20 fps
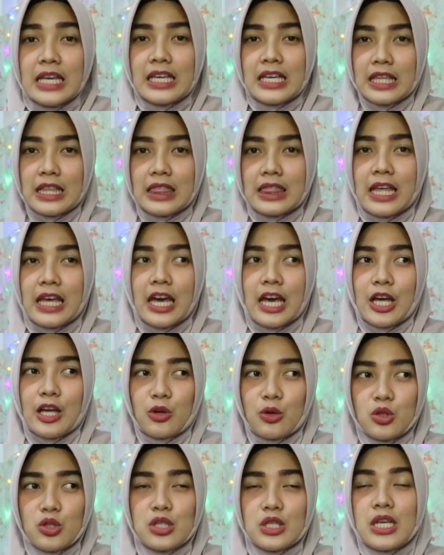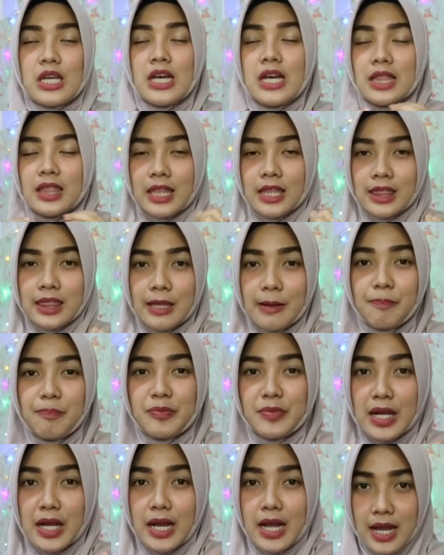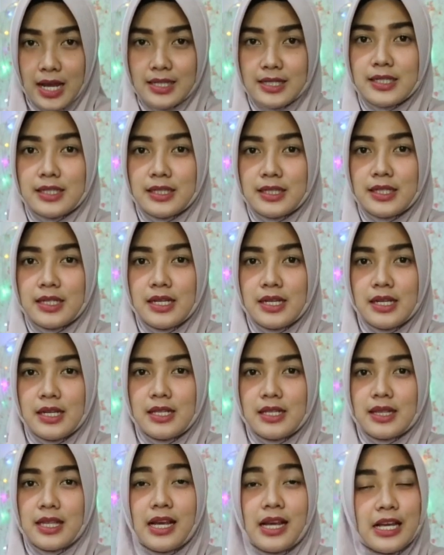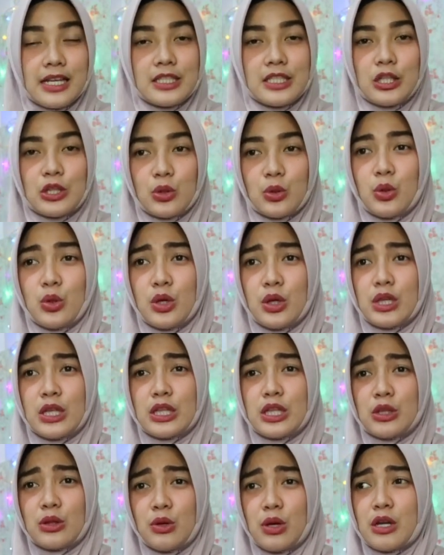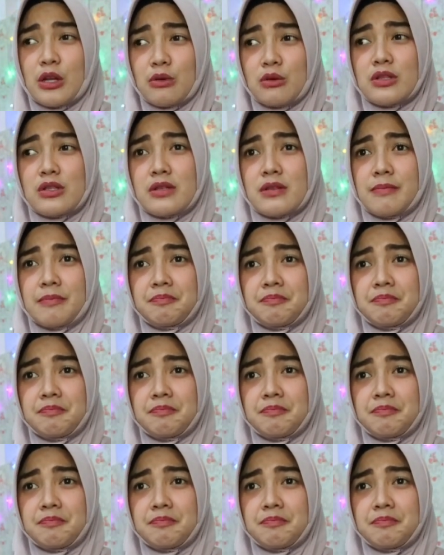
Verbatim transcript: kita harus tetap tegas tegas itu kita tuh harus